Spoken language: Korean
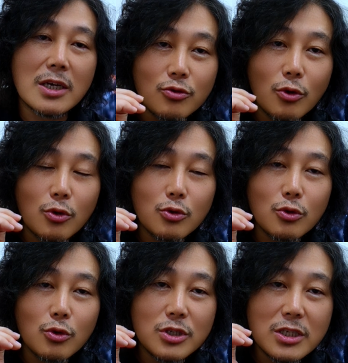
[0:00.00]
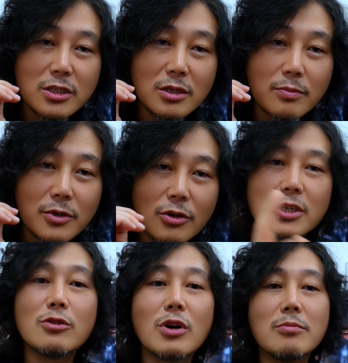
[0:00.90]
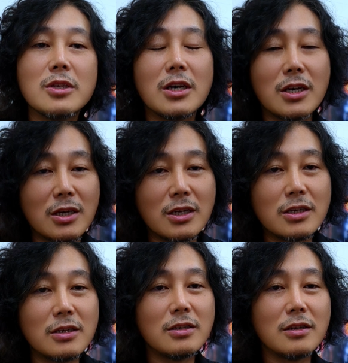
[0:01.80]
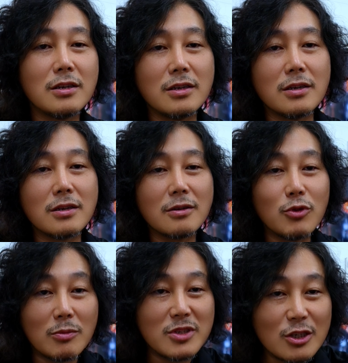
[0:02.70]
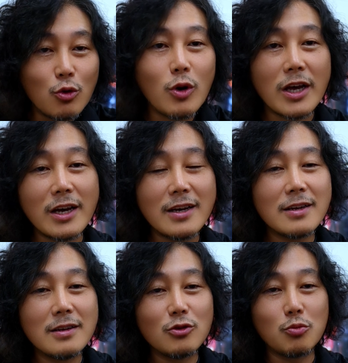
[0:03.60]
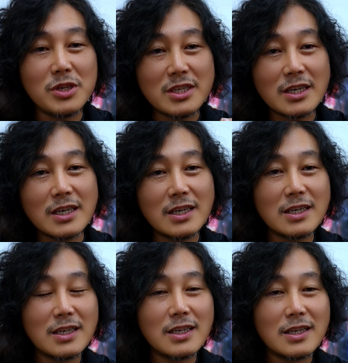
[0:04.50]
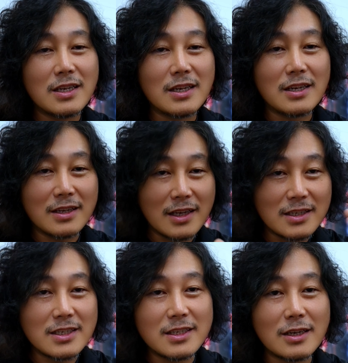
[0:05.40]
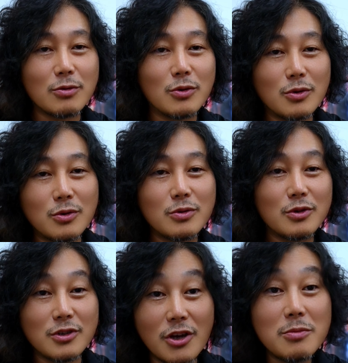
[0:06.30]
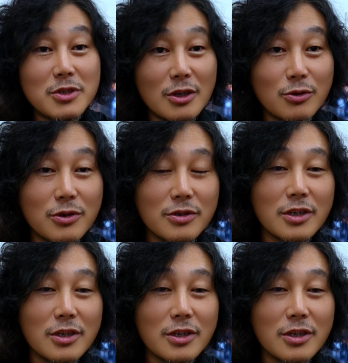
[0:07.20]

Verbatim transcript: 육로로 또 직접 러시아도 갑니다. 왜냐면 찍고 와야 또 비자가 아, 갱신이 되고 여행 비자로요.